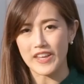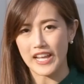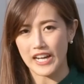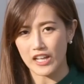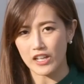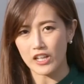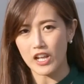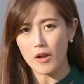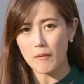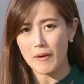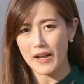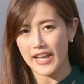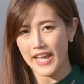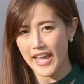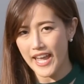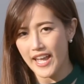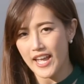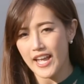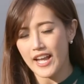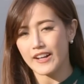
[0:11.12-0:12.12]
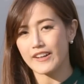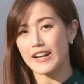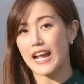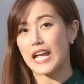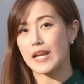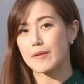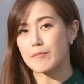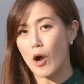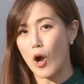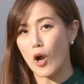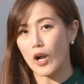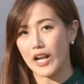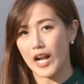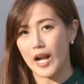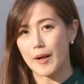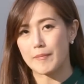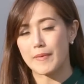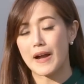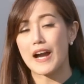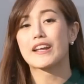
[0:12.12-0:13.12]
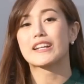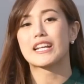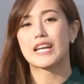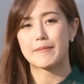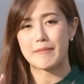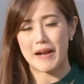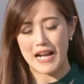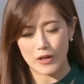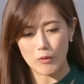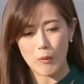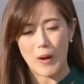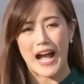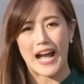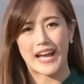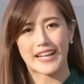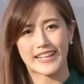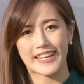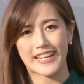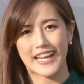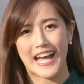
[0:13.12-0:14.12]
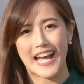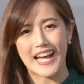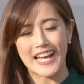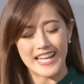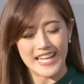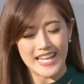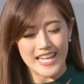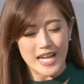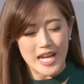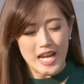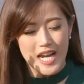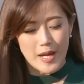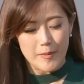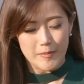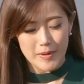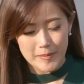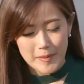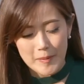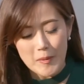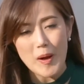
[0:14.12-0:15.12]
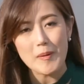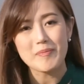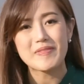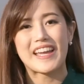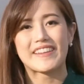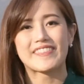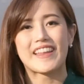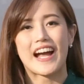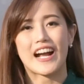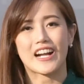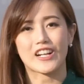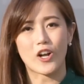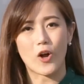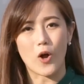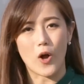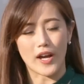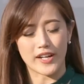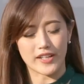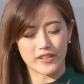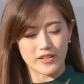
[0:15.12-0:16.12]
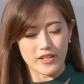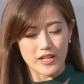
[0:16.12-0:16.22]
งแต่ละกล้องว่าเอ๊ะใครเหมาะกับอะไรมากกว่านะคะเปรียบเทียบความแตกต่างก่อน